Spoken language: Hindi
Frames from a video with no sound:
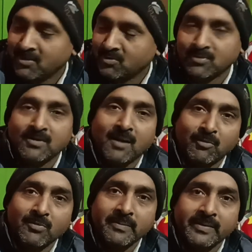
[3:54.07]
तो आप
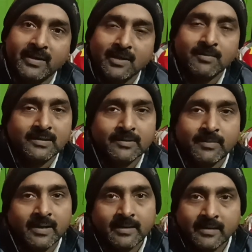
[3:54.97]
लोग भी मिट्टी के बर्तन
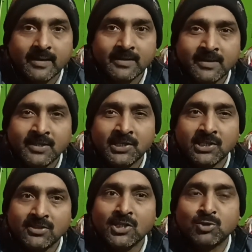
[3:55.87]
बना के खाइए देखिए
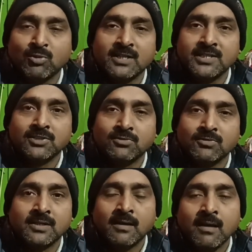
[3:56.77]
कितना स्वादिष्ट
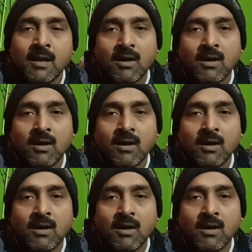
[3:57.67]
होता है